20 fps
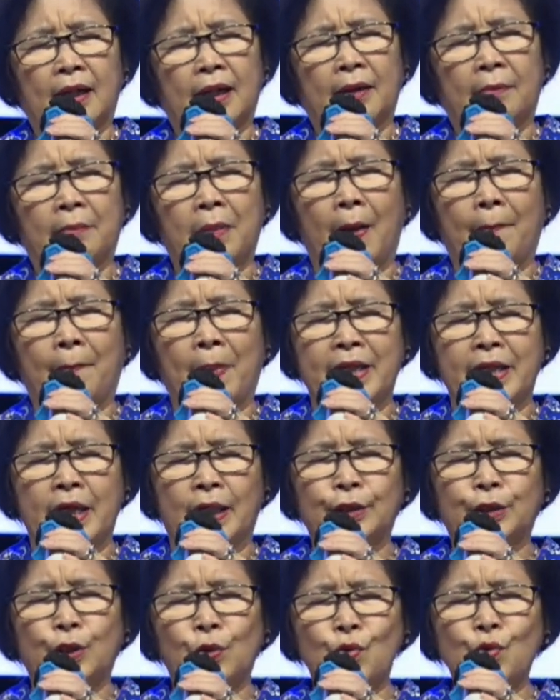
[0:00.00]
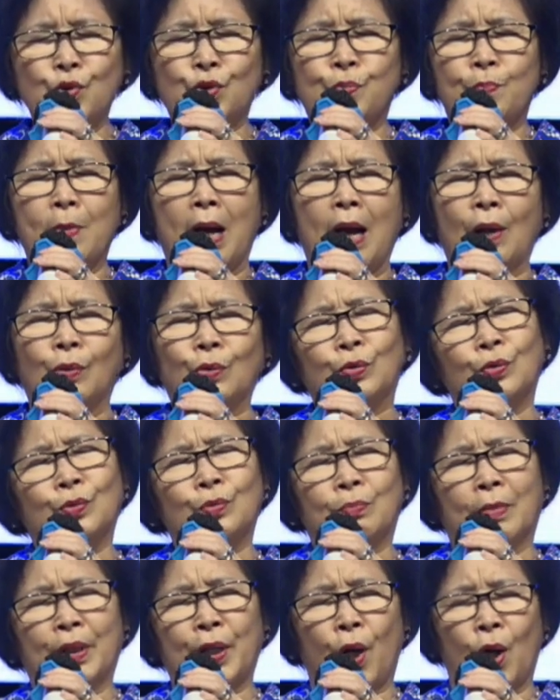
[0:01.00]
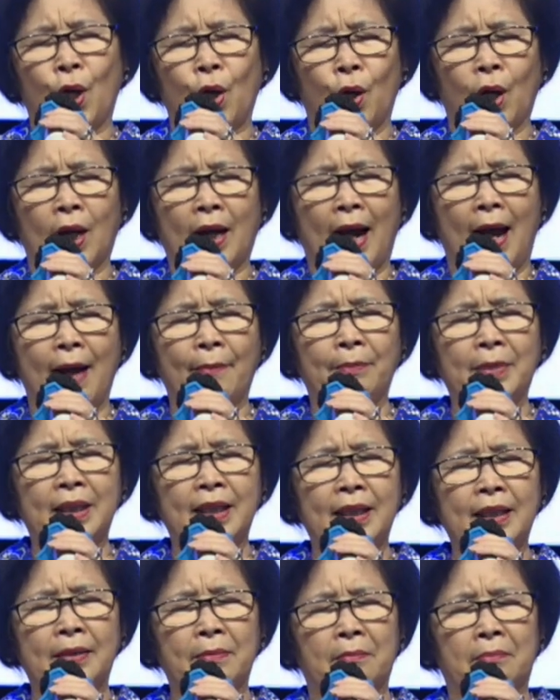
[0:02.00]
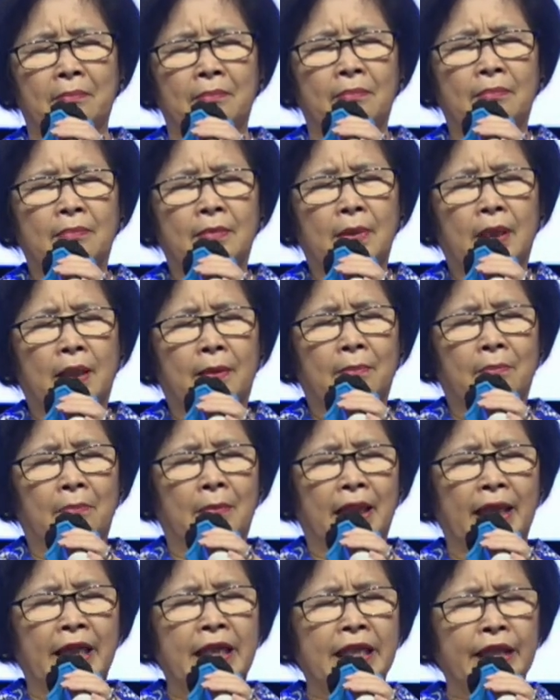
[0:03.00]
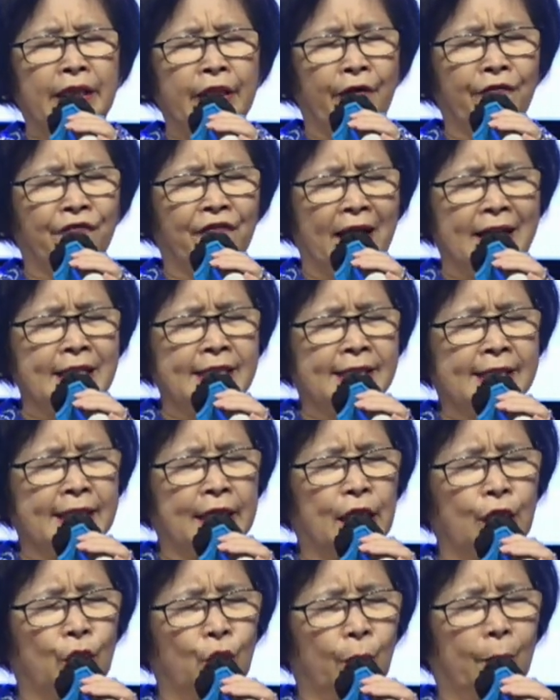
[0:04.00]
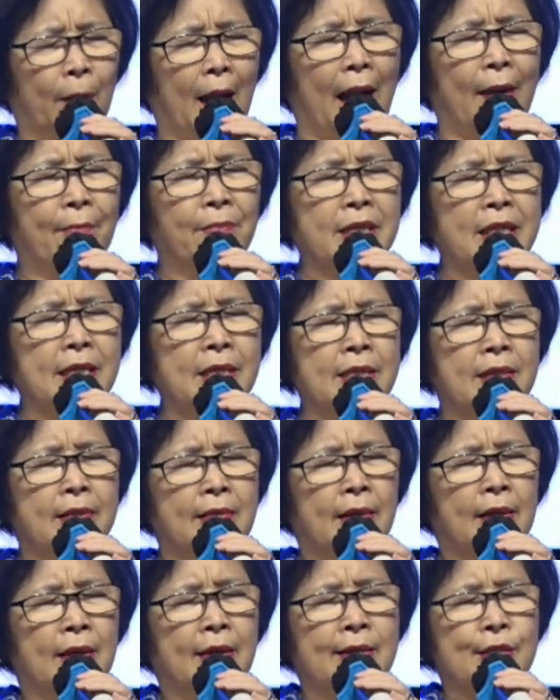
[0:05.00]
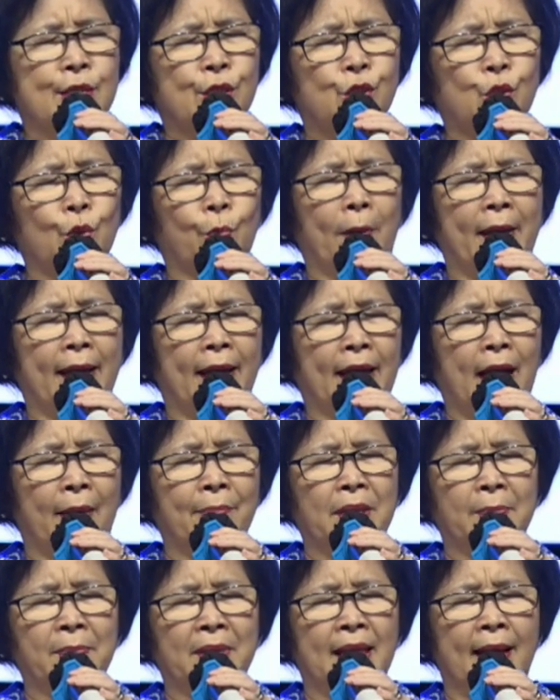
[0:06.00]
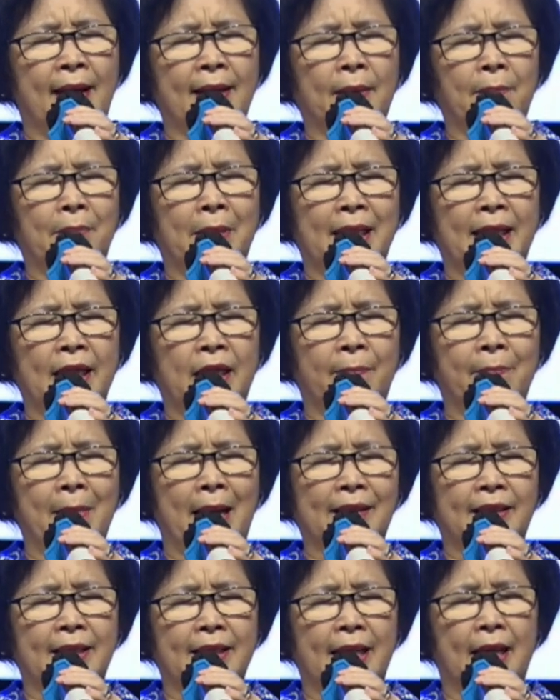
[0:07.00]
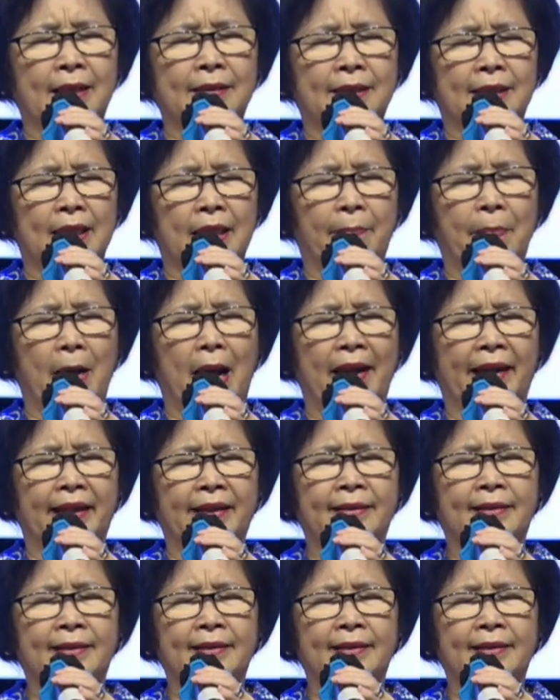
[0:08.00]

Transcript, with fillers: Bapa yang terus mau menolong kami, mengintervensi hidup kami, supaya kami menikmati yang terbaik.